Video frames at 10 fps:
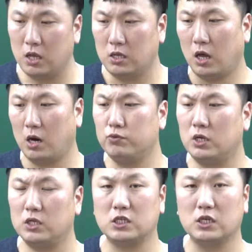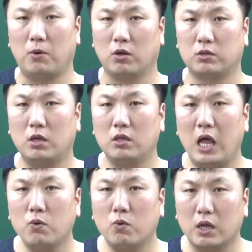여러분들이 지금 어떤
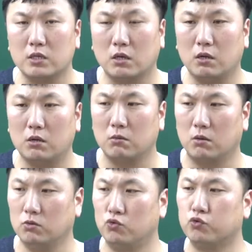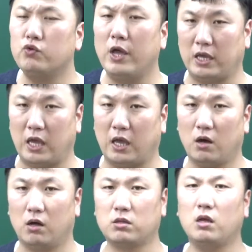학원에서 누구에게,
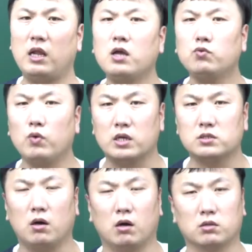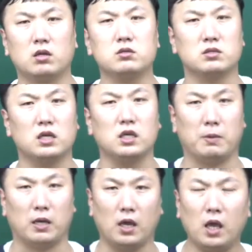어떤 학교에서 어떤
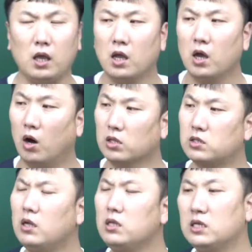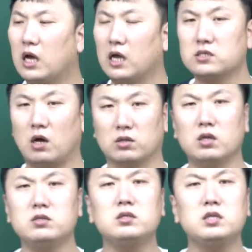선생님에게, 어떤 인강에서
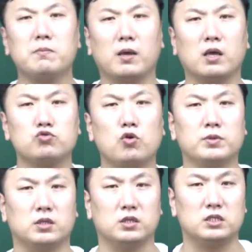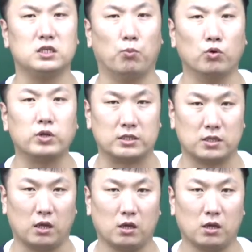어떤 선생님에게 수업을 듣는지는 모르겠어요.